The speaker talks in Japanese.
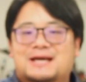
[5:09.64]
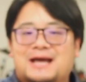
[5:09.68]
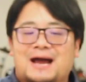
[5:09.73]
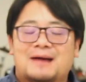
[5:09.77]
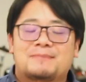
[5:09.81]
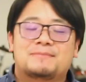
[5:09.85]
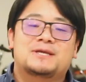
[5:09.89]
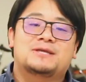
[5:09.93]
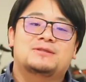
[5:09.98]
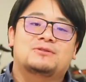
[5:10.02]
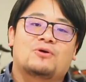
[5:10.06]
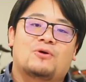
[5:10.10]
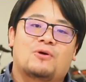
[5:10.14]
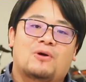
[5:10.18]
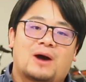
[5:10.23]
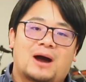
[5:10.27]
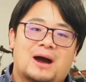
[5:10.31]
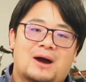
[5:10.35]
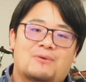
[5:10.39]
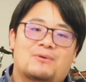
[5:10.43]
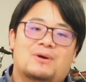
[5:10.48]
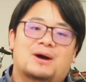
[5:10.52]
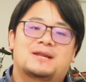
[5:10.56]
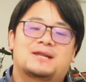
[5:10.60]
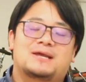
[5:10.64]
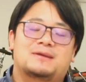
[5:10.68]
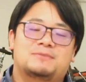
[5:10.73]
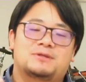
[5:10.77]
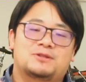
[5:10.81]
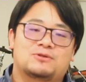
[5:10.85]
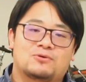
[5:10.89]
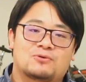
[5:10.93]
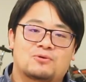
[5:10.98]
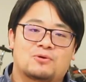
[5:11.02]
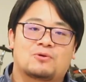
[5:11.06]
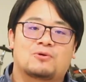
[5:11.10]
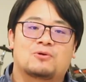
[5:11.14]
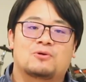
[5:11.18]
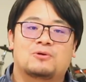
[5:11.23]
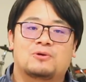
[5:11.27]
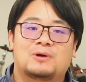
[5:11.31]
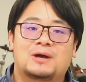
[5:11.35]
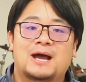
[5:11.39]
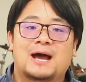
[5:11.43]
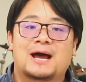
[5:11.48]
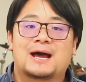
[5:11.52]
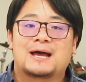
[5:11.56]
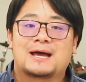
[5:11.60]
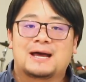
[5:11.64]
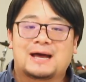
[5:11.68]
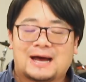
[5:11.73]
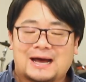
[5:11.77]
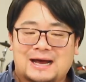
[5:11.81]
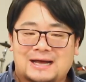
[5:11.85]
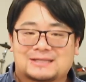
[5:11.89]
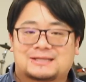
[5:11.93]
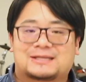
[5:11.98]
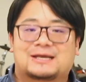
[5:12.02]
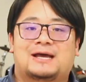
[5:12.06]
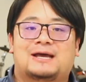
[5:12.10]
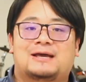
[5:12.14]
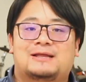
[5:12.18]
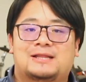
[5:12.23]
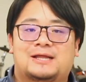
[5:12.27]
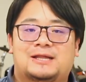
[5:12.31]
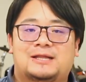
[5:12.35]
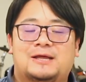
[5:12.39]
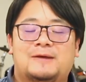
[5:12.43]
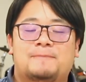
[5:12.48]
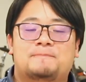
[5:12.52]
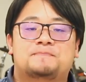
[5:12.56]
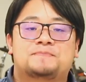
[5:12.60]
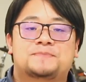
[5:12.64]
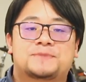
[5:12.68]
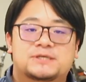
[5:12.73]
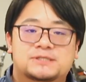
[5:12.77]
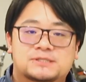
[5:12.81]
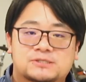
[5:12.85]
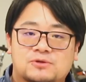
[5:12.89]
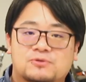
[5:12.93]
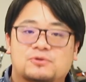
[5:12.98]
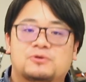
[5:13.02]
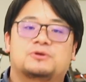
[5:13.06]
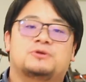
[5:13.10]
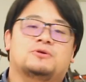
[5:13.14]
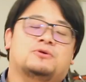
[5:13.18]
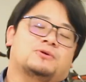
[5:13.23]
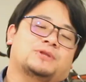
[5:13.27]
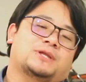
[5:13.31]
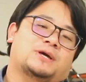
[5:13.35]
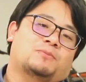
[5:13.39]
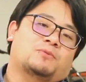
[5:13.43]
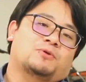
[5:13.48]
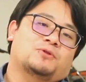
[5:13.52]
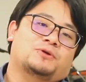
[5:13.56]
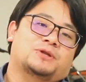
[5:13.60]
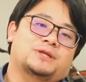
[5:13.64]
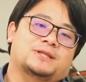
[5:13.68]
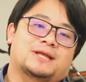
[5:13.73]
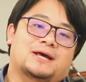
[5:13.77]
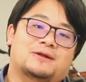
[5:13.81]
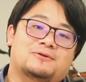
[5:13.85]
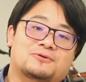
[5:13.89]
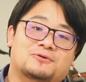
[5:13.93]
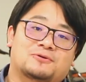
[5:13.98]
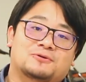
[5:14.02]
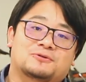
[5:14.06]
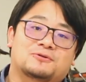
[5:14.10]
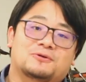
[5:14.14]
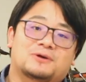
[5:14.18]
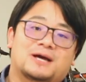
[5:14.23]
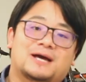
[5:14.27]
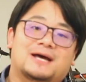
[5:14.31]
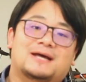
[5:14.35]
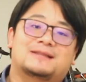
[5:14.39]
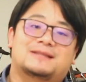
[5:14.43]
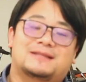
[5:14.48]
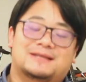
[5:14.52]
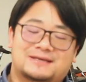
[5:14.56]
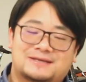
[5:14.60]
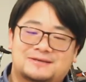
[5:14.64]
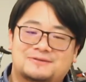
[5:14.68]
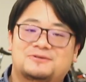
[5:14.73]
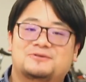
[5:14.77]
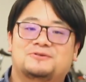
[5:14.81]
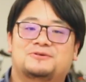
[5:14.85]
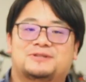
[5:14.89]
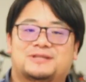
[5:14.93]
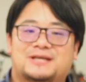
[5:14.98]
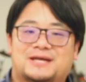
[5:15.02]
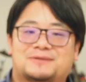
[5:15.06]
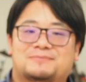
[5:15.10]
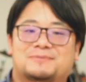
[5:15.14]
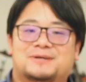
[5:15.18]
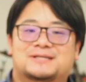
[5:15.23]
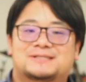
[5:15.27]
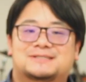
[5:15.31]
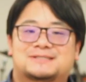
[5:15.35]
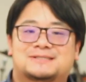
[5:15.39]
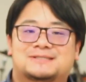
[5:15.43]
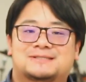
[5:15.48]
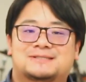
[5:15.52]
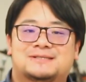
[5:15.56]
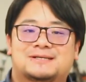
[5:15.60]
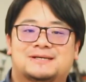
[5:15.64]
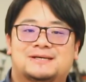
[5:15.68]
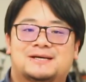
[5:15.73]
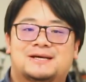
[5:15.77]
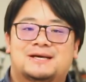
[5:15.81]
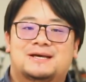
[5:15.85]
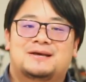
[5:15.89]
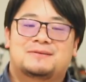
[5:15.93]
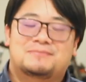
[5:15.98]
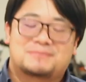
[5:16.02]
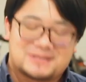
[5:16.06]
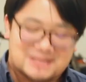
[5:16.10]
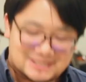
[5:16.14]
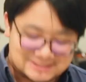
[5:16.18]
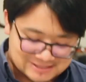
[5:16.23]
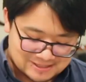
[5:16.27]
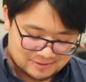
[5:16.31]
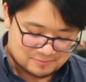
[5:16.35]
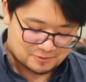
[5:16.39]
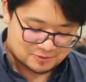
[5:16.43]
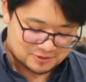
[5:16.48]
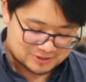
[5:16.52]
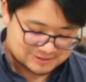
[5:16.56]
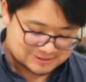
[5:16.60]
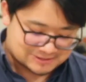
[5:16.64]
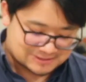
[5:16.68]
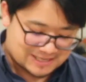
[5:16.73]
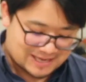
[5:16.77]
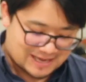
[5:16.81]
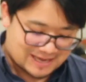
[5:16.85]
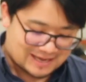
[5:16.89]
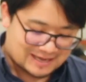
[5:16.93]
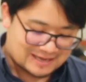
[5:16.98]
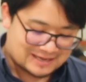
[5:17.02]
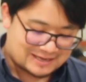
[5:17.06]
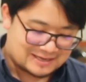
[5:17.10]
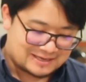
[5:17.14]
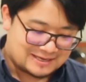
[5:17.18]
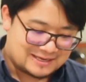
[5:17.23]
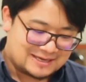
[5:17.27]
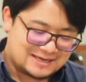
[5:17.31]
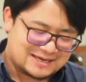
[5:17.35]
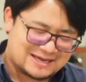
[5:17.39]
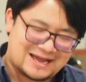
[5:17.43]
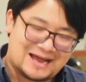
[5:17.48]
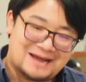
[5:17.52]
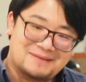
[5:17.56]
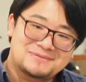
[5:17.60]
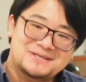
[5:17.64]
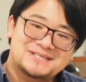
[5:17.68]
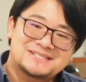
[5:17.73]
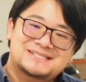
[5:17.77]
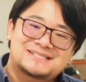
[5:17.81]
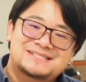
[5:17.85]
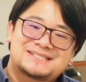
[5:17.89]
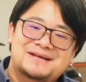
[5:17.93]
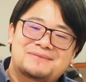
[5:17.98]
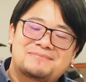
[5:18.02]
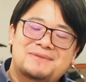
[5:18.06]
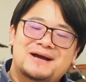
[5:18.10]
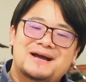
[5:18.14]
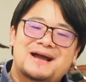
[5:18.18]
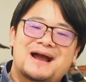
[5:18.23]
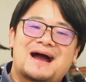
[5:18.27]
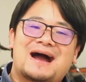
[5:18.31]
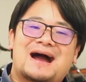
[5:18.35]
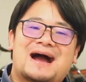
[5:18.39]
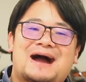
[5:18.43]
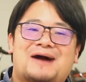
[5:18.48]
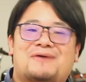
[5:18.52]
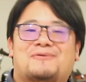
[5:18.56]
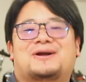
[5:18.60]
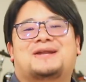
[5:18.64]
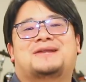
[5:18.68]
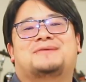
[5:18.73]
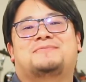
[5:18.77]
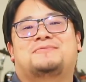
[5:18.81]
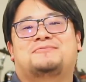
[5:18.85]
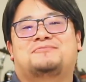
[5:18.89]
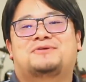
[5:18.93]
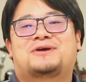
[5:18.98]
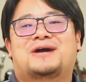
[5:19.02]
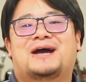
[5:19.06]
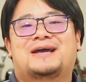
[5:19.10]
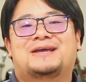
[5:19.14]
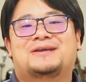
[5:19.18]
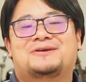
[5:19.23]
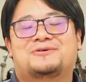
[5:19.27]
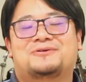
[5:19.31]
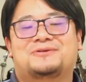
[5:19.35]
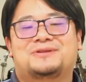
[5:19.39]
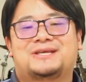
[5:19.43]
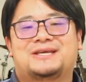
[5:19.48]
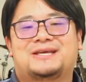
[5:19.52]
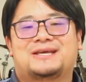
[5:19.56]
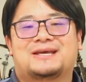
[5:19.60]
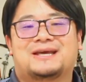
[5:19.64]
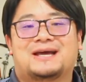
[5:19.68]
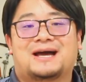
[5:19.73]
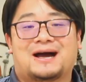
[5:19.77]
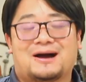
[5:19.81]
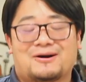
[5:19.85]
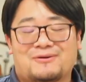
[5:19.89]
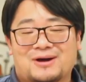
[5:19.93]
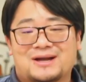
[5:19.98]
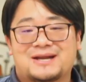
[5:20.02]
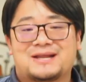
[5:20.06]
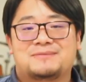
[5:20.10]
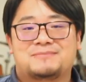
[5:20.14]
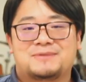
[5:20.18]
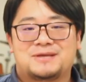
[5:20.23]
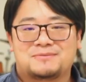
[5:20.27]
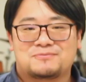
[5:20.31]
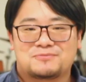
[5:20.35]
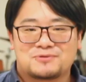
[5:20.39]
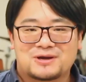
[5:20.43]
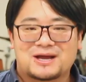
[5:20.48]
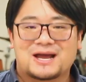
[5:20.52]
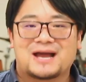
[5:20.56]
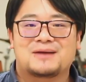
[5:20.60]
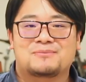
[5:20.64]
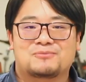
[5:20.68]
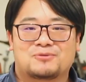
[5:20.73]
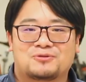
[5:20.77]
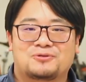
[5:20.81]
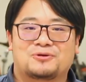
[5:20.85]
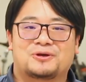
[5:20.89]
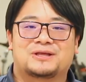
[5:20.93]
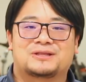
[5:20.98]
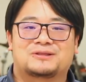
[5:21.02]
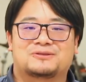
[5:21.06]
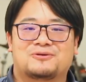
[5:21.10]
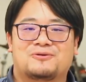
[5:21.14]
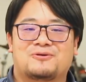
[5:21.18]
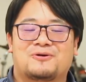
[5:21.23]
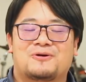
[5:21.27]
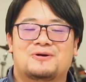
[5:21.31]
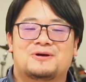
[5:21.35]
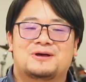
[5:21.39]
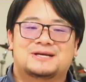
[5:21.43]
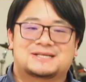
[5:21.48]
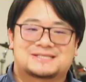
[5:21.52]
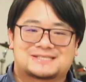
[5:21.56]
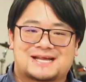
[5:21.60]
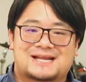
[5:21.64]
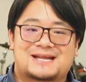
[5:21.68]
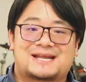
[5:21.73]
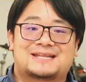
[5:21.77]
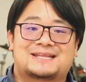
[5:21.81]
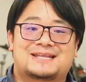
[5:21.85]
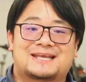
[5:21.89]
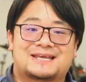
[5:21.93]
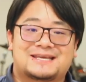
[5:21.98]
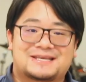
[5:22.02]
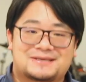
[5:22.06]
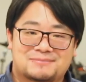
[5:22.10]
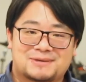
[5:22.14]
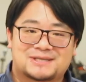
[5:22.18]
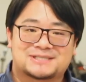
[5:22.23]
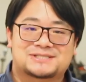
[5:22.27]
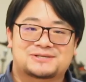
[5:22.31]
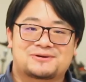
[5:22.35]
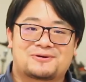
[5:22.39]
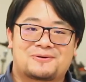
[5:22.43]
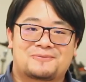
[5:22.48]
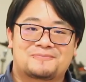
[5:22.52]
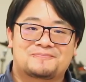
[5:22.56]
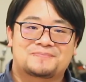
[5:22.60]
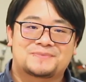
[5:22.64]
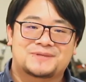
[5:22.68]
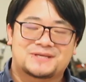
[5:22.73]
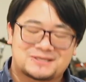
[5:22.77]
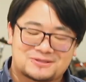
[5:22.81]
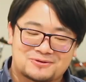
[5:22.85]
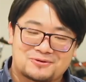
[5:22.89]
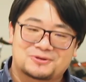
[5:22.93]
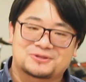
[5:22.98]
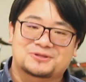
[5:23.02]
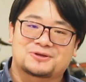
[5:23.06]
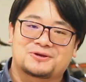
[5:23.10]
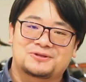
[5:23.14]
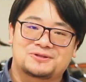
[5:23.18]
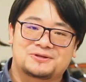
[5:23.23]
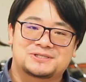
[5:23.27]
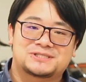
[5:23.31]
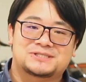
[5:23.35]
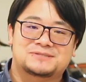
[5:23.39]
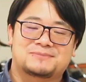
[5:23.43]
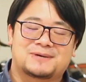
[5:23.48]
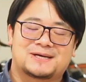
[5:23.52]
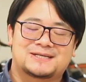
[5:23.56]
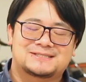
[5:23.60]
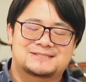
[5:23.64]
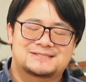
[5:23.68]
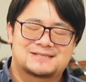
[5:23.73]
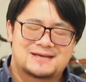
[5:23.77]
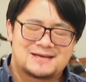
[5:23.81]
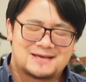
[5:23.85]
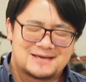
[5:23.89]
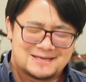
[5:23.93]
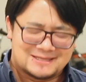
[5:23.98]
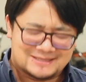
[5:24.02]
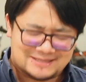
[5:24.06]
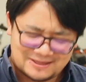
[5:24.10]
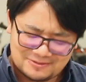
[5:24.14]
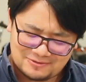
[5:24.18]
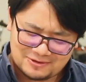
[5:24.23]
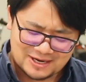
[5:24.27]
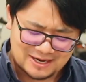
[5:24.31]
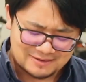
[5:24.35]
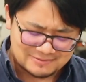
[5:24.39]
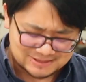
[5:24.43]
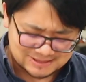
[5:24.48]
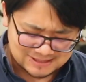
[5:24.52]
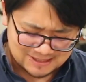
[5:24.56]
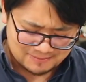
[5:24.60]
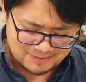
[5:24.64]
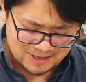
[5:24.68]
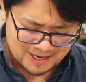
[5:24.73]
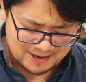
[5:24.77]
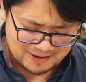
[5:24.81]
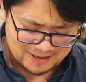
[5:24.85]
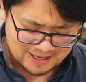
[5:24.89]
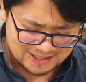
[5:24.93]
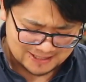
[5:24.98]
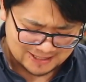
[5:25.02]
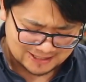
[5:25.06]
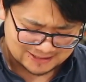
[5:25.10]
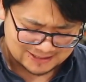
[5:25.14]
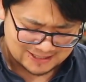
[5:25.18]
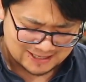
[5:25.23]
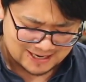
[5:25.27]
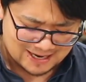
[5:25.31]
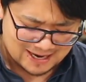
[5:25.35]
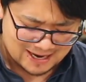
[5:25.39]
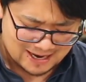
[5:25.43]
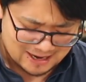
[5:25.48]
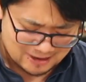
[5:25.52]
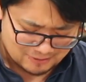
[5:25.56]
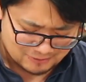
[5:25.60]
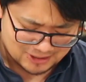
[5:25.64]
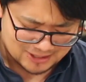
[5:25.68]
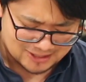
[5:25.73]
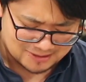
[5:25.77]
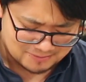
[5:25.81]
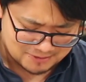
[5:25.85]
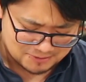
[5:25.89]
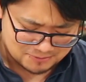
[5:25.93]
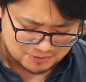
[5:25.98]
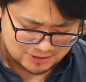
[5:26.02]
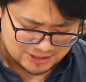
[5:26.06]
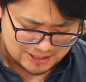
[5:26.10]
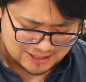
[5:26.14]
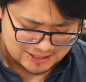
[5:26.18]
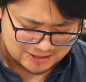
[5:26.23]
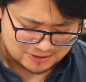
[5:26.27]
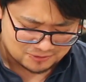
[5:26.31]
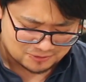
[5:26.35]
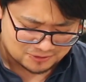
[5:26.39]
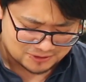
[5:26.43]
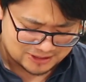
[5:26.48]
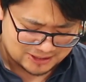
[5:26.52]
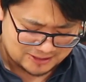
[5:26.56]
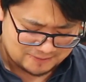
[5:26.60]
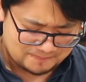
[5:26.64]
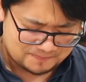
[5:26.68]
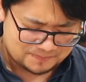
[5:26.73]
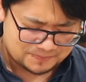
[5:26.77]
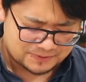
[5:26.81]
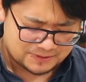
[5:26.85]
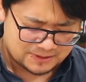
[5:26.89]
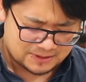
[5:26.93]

神の憐れみの心が与えられそのようなものになることができるようになります皆さんもですね神様が憐れみ深いように憐れみ深いものへとされていきましょう一言お祈りします天の神様あなたが憐れみ深いように